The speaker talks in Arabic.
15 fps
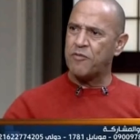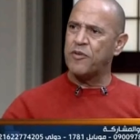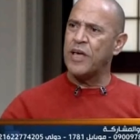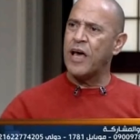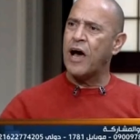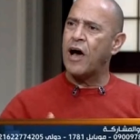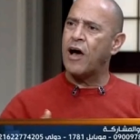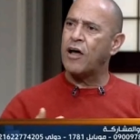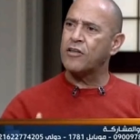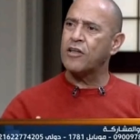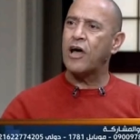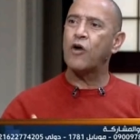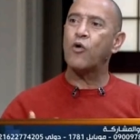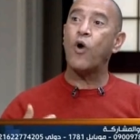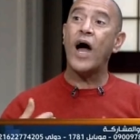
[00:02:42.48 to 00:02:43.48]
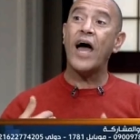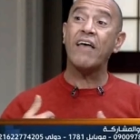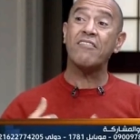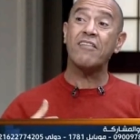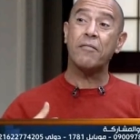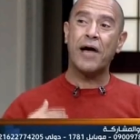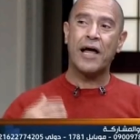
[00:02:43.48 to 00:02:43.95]
فيها خطا
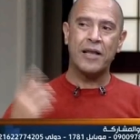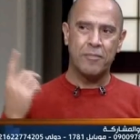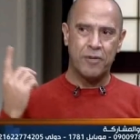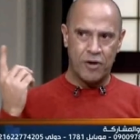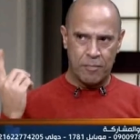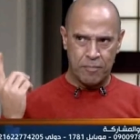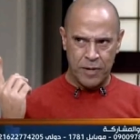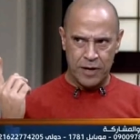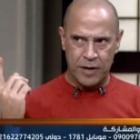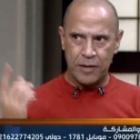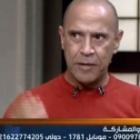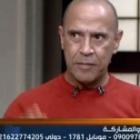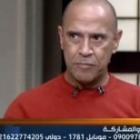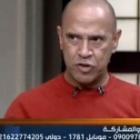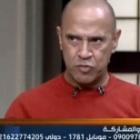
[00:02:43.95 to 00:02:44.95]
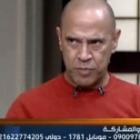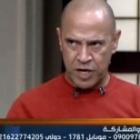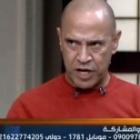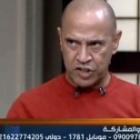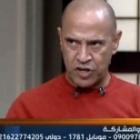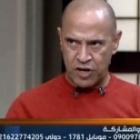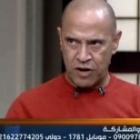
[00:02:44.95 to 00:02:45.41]
احاسب عليه من ربنا مش من
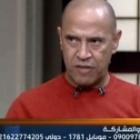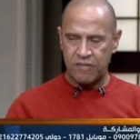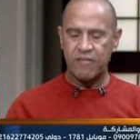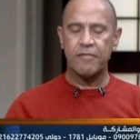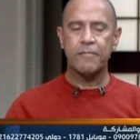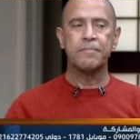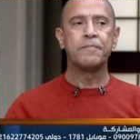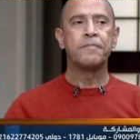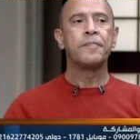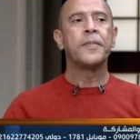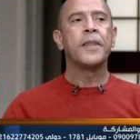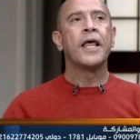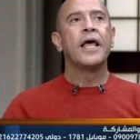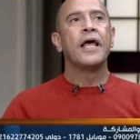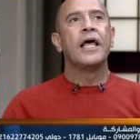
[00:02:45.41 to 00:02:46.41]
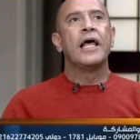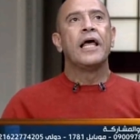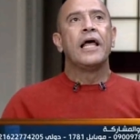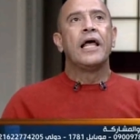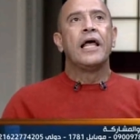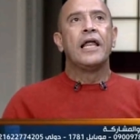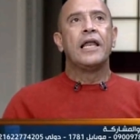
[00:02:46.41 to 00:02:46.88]
اشخاص
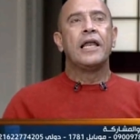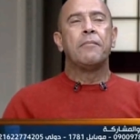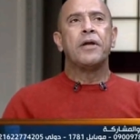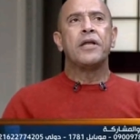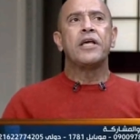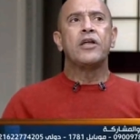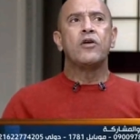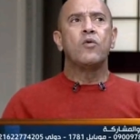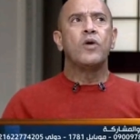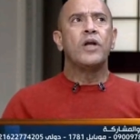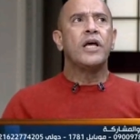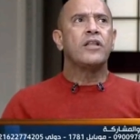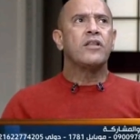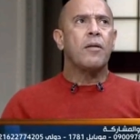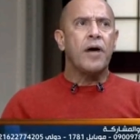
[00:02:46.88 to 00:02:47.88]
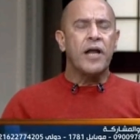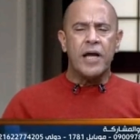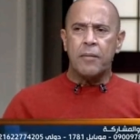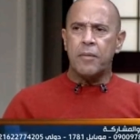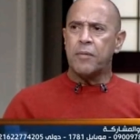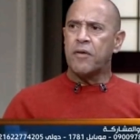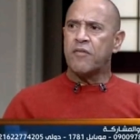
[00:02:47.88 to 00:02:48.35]
لما نيجي نقول ايه طب
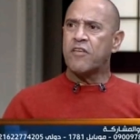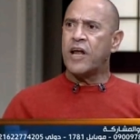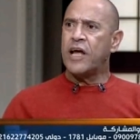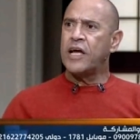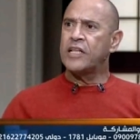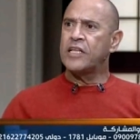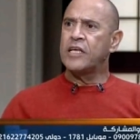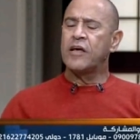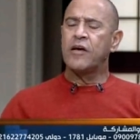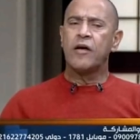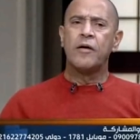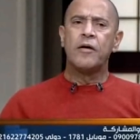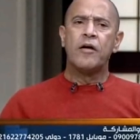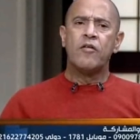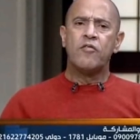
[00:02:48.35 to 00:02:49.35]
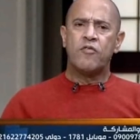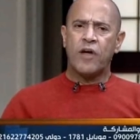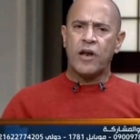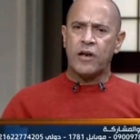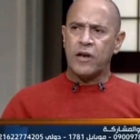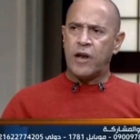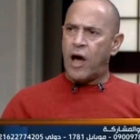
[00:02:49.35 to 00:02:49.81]
هنعمل المسرحيه دي
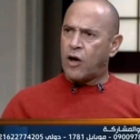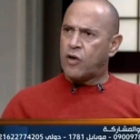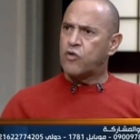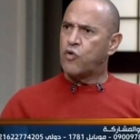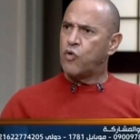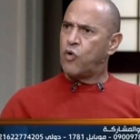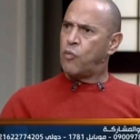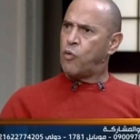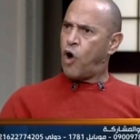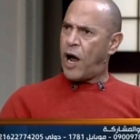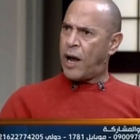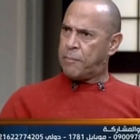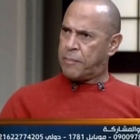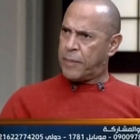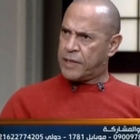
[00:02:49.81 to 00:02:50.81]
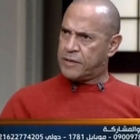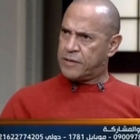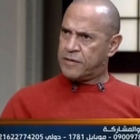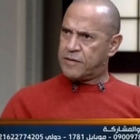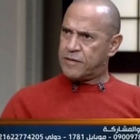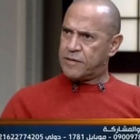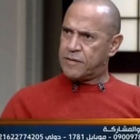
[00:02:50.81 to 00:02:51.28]
فلنقتل محمد
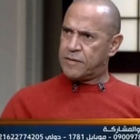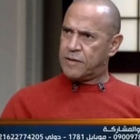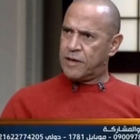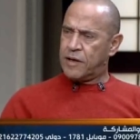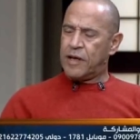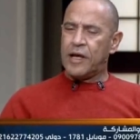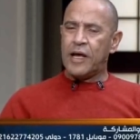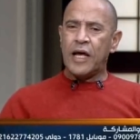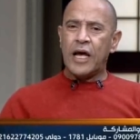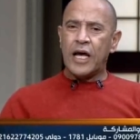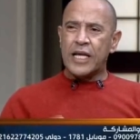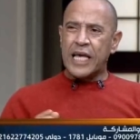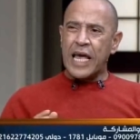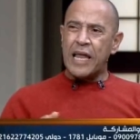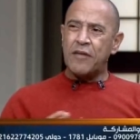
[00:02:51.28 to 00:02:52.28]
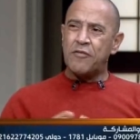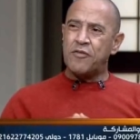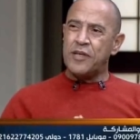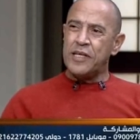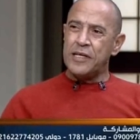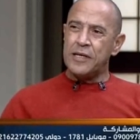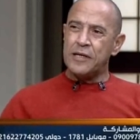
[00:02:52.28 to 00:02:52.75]
كان
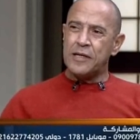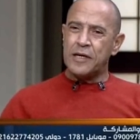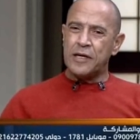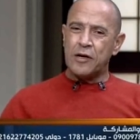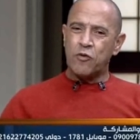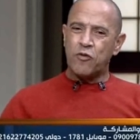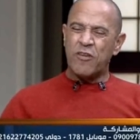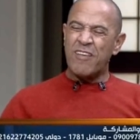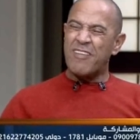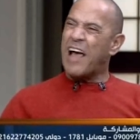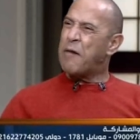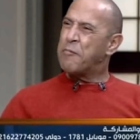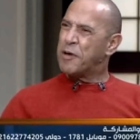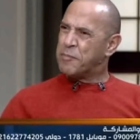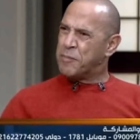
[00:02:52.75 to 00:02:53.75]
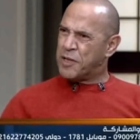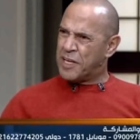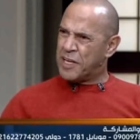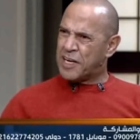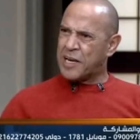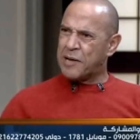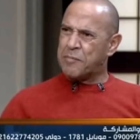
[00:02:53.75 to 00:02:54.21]
في آه، الاستاذ احمد
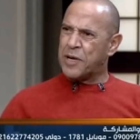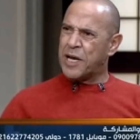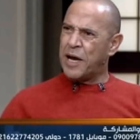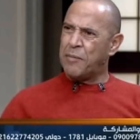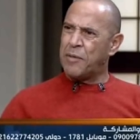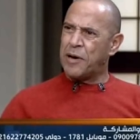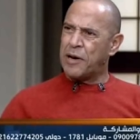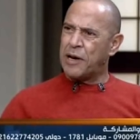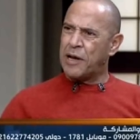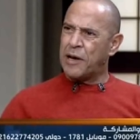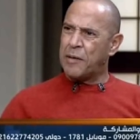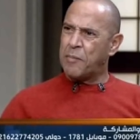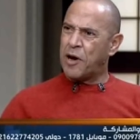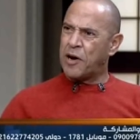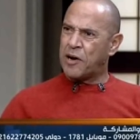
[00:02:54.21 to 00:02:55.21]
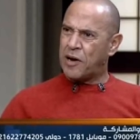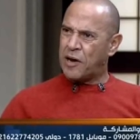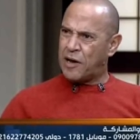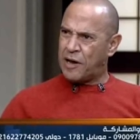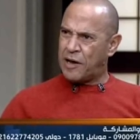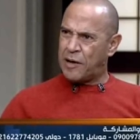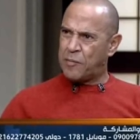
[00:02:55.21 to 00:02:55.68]
بدير كان بيعمل آه،
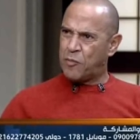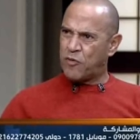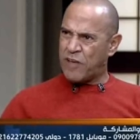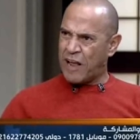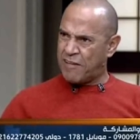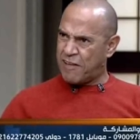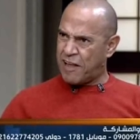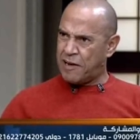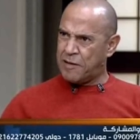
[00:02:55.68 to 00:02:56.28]
مره مسلسل